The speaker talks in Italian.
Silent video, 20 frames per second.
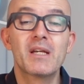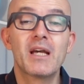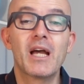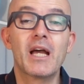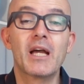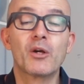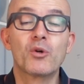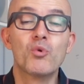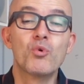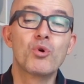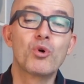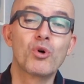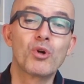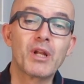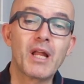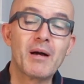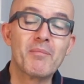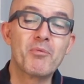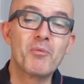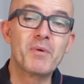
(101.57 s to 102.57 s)
Eh,
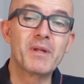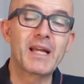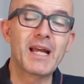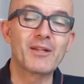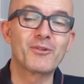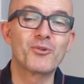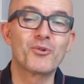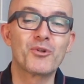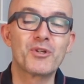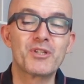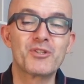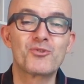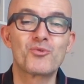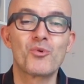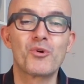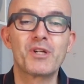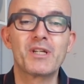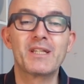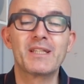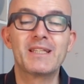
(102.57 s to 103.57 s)
Google ha pubblicato i
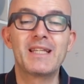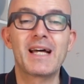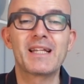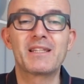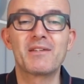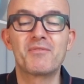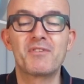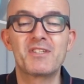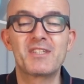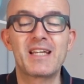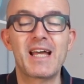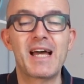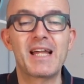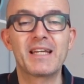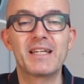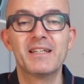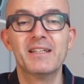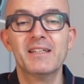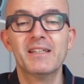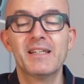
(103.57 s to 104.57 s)
suoi dati
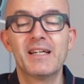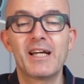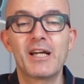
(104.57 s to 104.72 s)
fiscali,